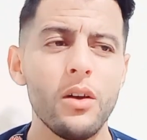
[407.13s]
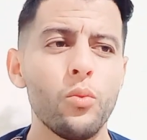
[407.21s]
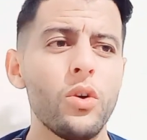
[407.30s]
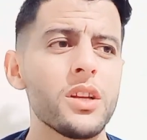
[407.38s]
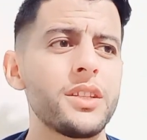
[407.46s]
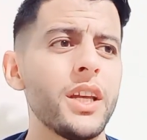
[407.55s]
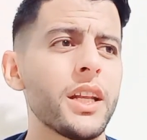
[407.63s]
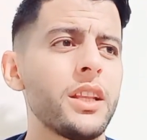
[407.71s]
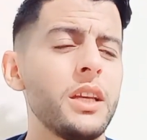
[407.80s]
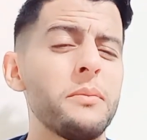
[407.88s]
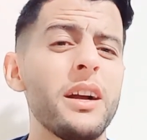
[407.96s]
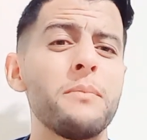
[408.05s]
واش دارت
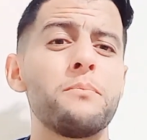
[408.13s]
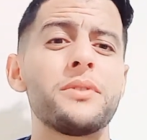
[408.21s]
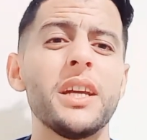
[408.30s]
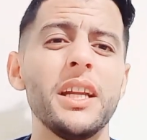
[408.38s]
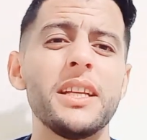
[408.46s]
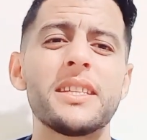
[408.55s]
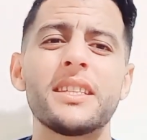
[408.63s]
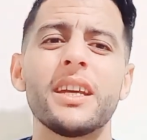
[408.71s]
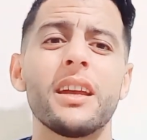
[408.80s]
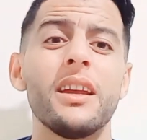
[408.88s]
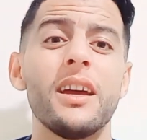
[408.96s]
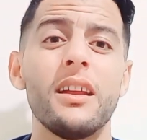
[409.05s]
لهم ابشع
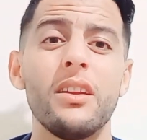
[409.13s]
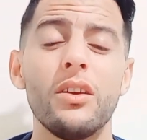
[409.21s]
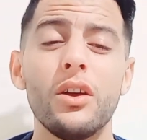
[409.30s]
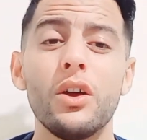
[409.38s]
الاستغلال